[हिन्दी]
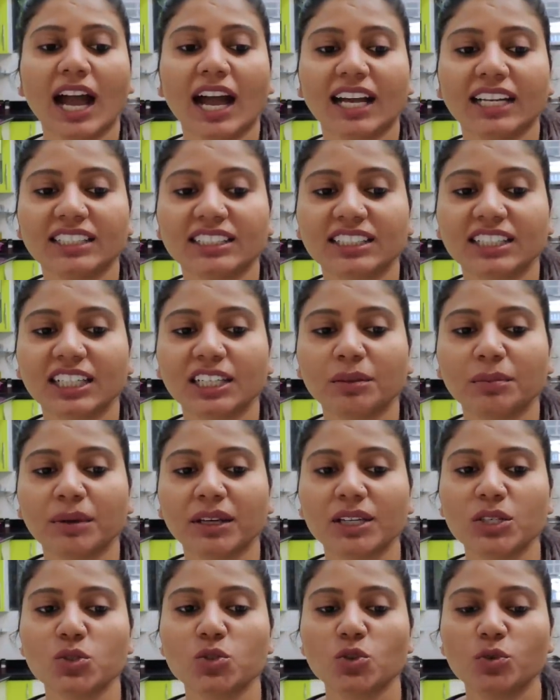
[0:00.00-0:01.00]
आजकल
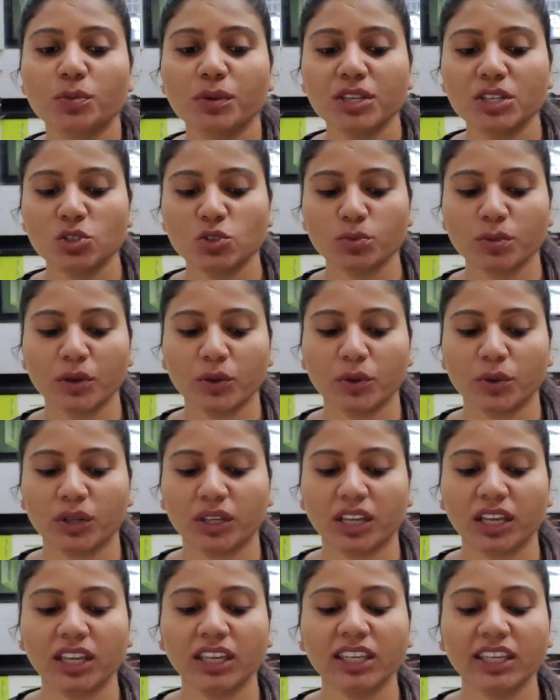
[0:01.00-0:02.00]
मैं सुबह सुबह उठ
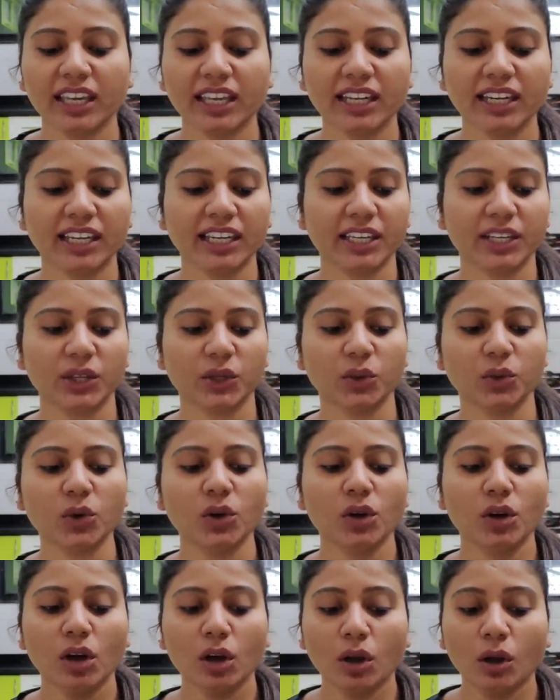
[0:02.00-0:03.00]
के ये ले रही हूँ
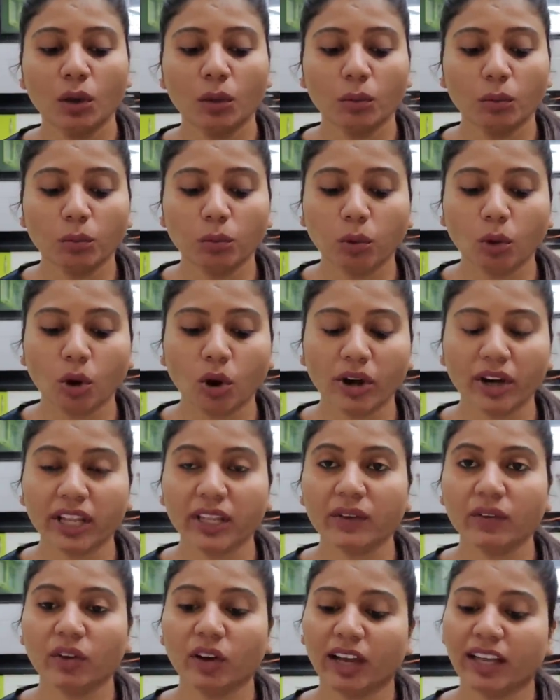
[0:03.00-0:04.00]

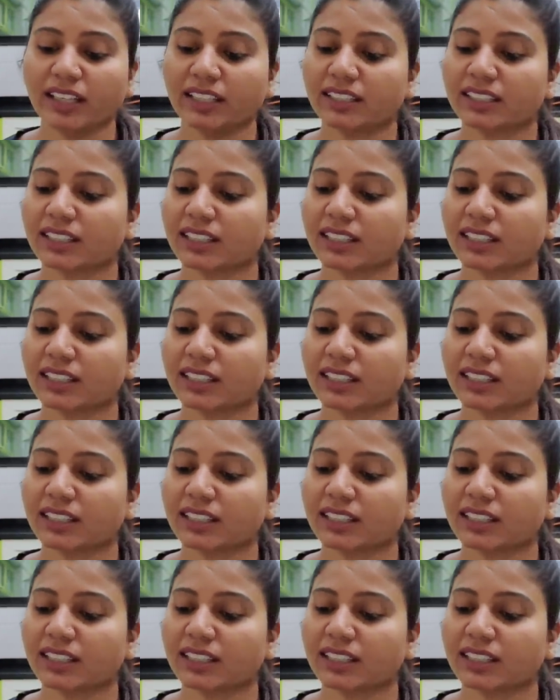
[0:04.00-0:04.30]
बॉडी वाइज